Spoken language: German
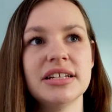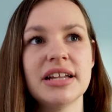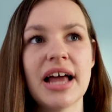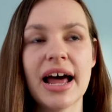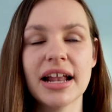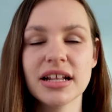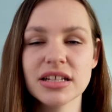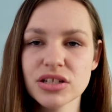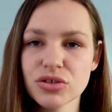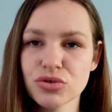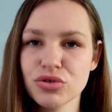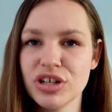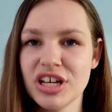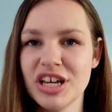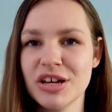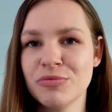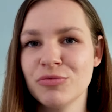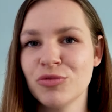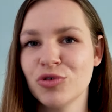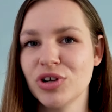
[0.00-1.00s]
ihn
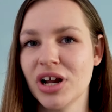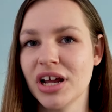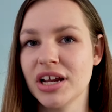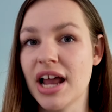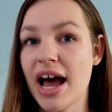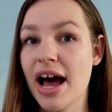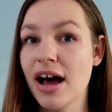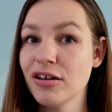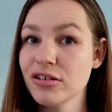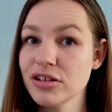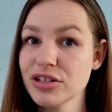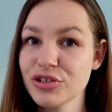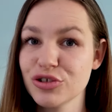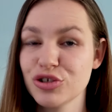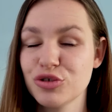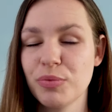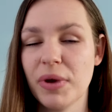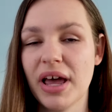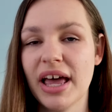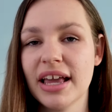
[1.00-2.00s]
anzunehmen oder ihn
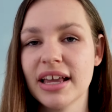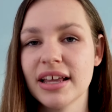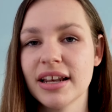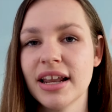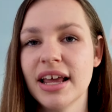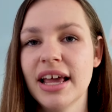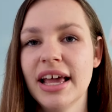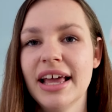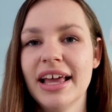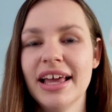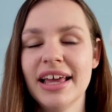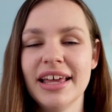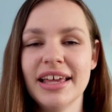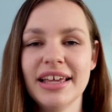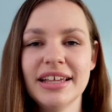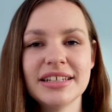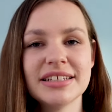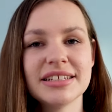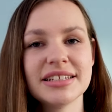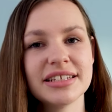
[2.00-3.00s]
auszusprechen,
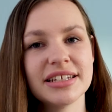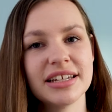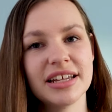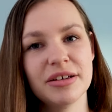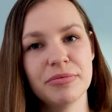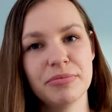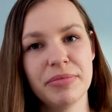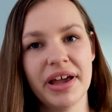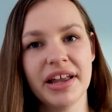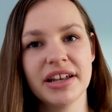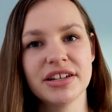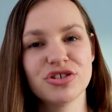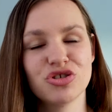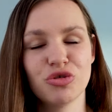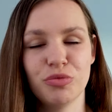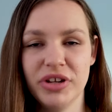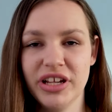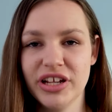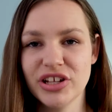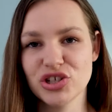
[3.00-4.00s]
ist im Bett
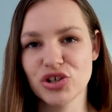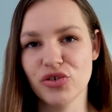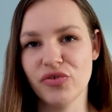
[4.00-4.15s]
dominiert